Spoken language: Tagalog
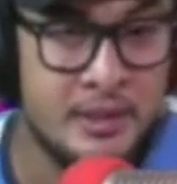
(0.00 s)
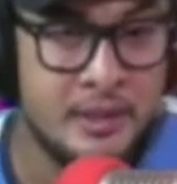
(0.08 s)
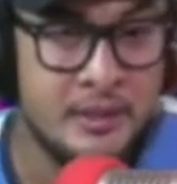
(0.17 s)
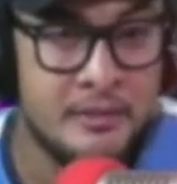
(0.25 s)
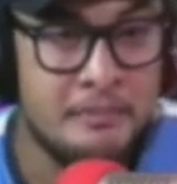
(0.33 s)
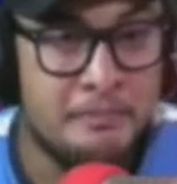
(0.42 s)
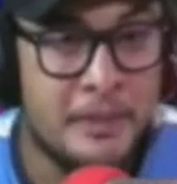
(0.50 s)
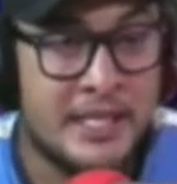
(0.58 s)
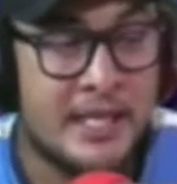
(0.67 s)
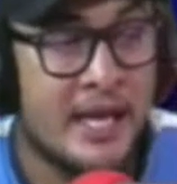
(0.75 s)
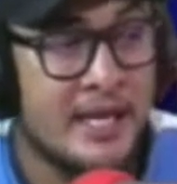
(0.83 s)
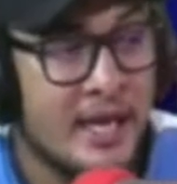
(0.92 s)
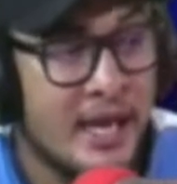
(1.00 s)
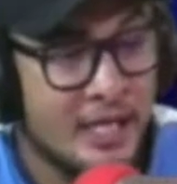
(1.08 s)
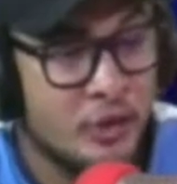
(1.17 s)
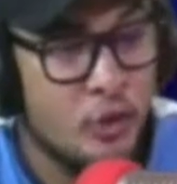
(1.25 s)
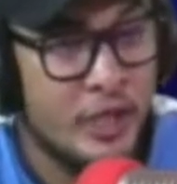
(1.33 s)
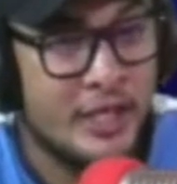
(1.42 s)
patay ng
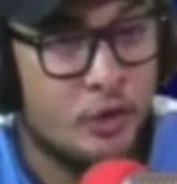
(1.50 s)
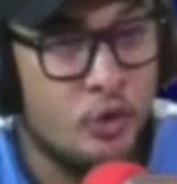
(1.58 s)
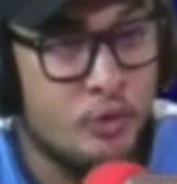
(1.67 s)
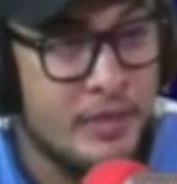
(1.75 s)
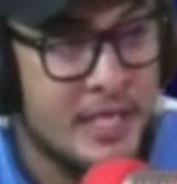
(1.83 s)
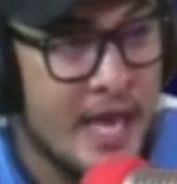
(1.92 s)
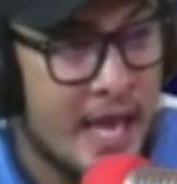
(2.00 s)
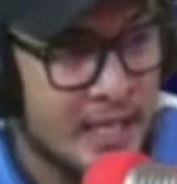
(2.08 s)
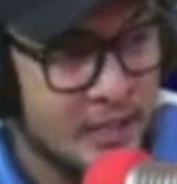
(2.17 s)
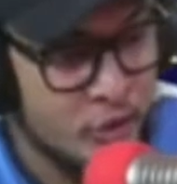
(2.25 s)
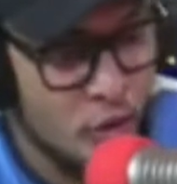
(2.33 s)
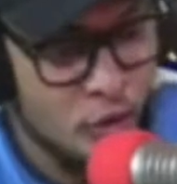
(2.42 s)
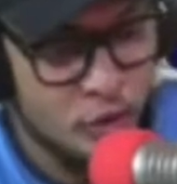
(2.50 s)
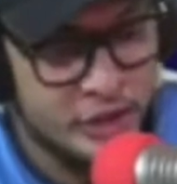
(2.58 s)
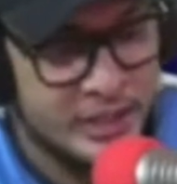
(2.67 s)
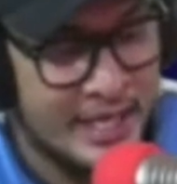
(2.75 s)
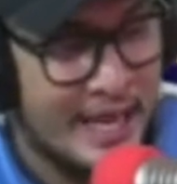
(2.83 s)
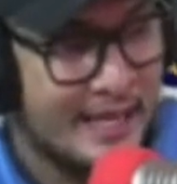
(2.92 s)
atong ekonomiya tungod sa
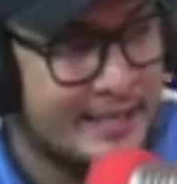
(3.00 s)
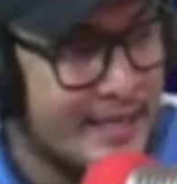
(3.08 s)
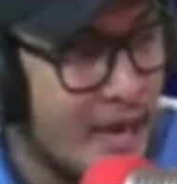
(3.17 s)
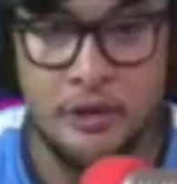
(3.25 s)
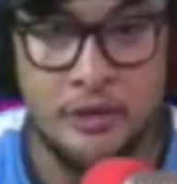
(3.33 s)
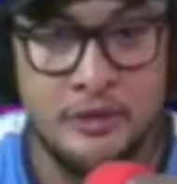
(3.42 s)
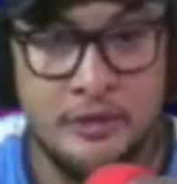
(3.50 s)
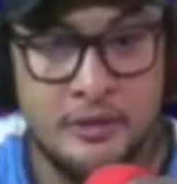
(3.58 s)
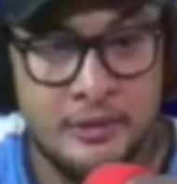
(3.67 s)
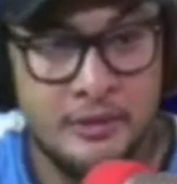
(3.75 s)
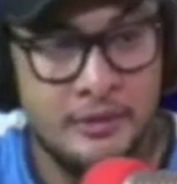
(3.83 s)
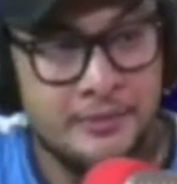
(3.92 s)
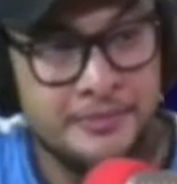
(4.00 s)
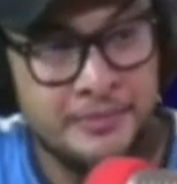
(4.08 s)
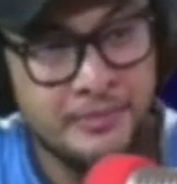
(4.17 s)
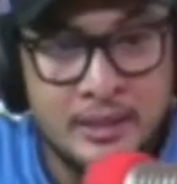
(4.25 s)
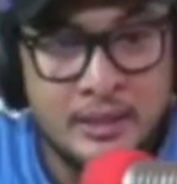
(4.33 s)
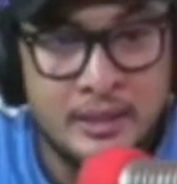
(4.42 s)
lockdown
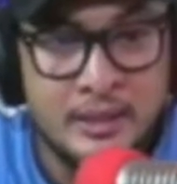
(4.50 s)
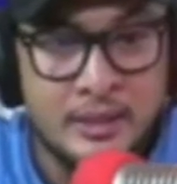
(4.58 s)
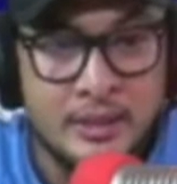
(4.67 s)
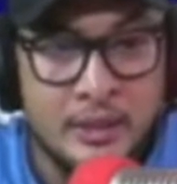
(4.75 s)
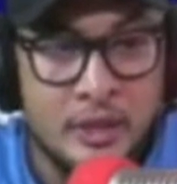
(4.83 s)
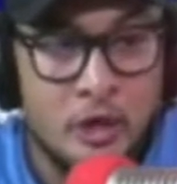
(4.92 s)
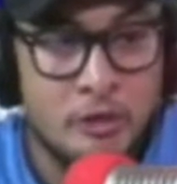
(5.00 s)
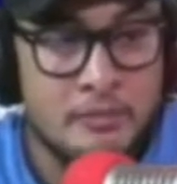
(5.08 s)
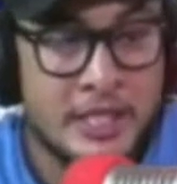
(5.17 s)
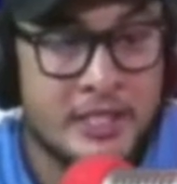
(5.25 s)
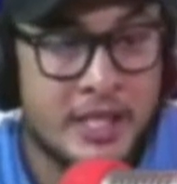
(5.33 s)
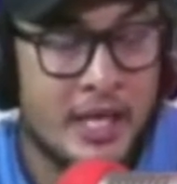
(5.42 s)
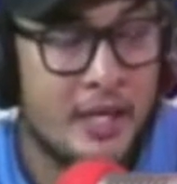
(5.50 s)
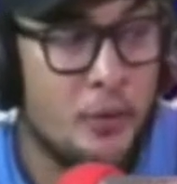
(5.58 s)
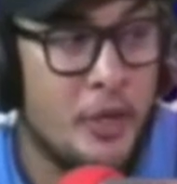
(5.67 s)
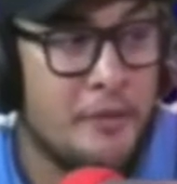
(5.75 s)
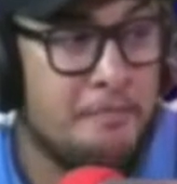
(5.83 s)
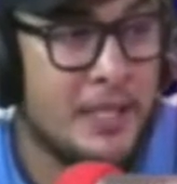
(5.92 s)
ug mag second wave
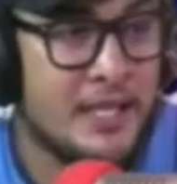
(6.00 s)
pa ta